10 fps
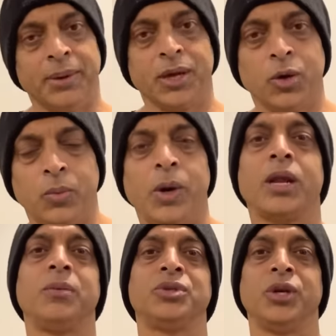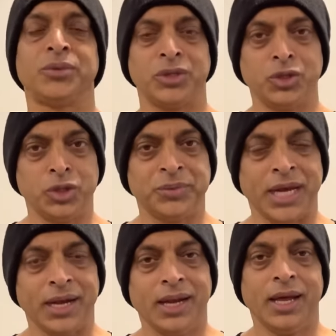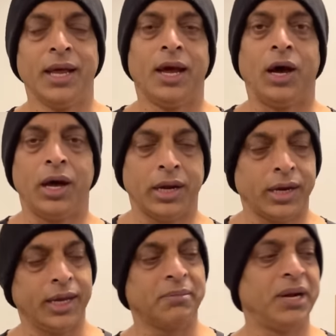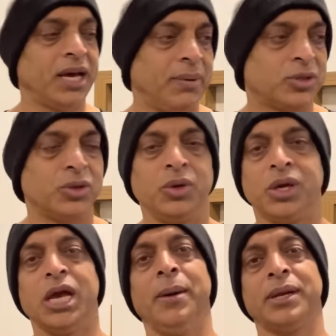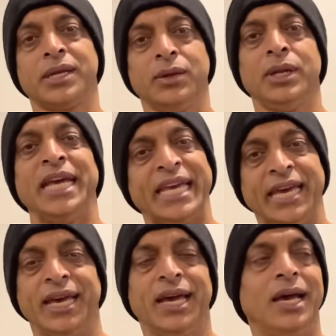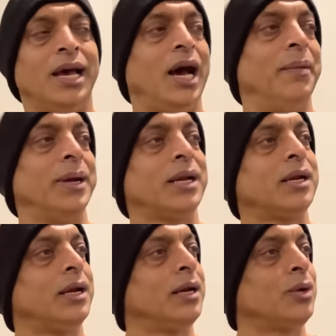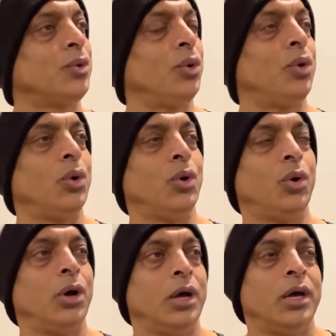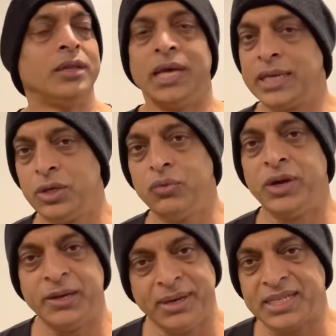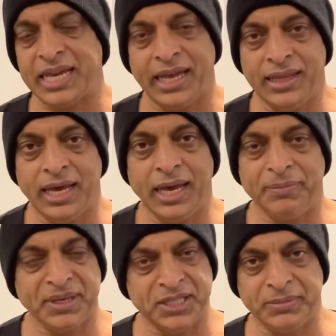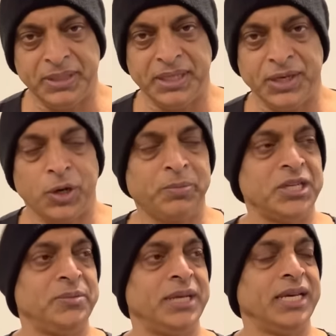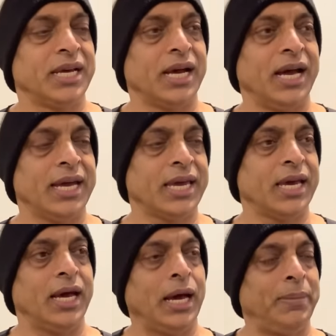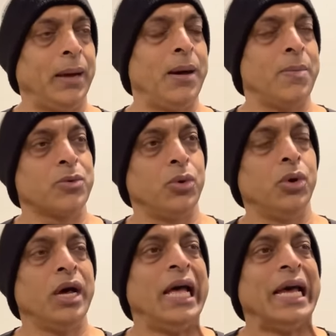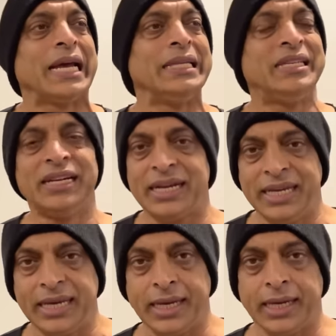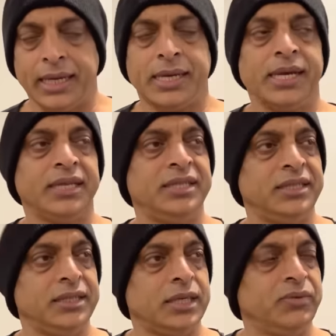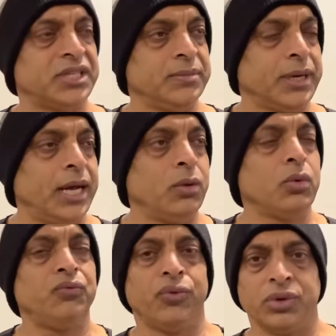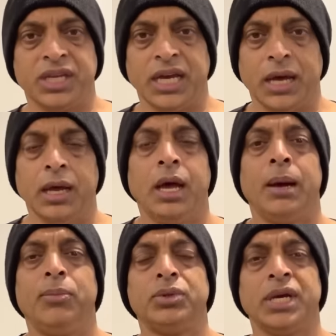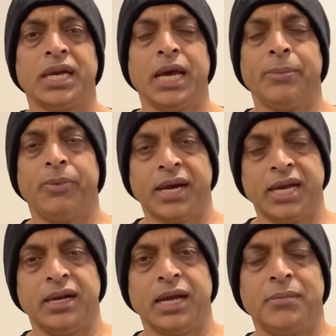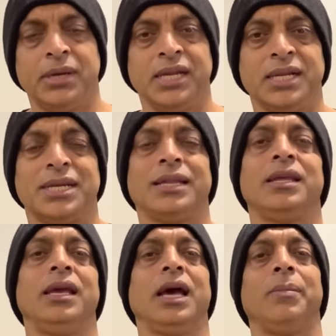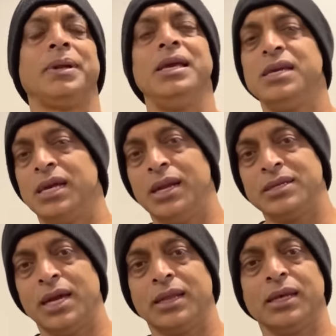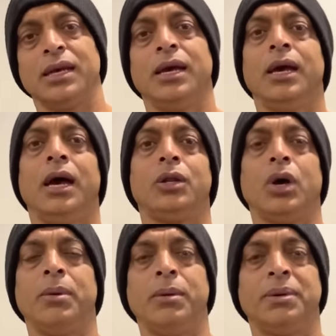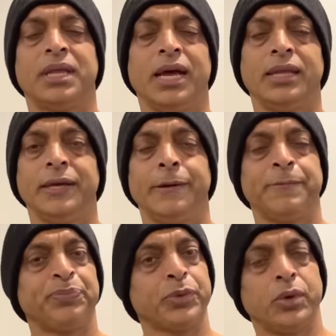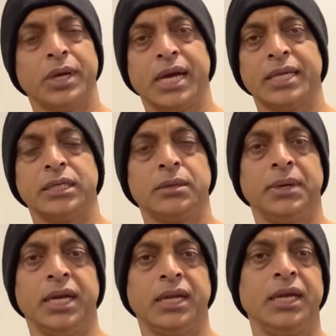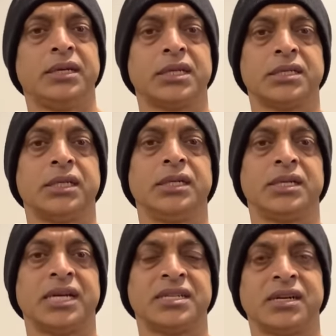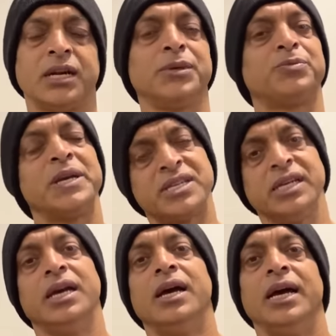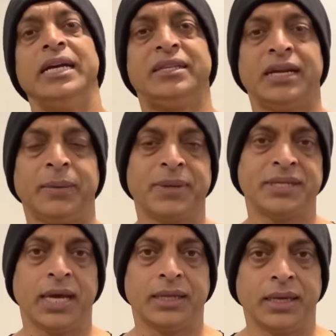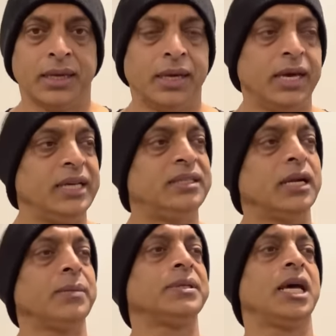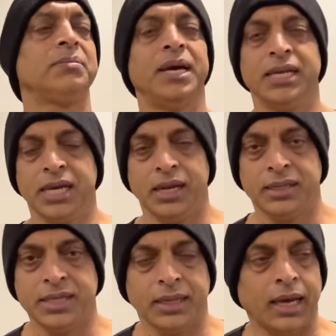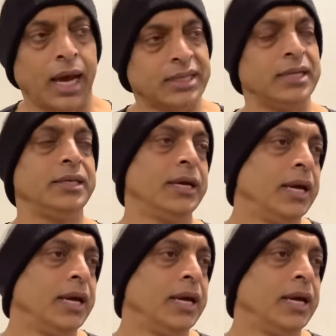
वालेकुम वेलकम टू शेफ यूट्यूब चैनल और एक बड़ी खबर सुनी होगी आमर के लेके आमर को थैंक यू वेरी मच कह दिया है पीसीबी ने और पीसीबी ने ये कहा है कि अब आप आपको कंसिडर नहीं करेंगे लेकिन एक अच्छी चीज़ की वसीम खान ने उनको फ़ोन किया पूछा कि आप वाकई रिटायरमेंट देना चाहते हैं या आप नहीं खेलना चाहते हैं तो आप हमें बता दें तो उन्होंने कहा जी कि मैं नहीं इंटरेस्टेड इंटरनेशनल क्रिकेट में स्पेशली इस सेटअप के साथ इस सेटअप के साथ मैं नहीं खेलना चाहता अच्छा जी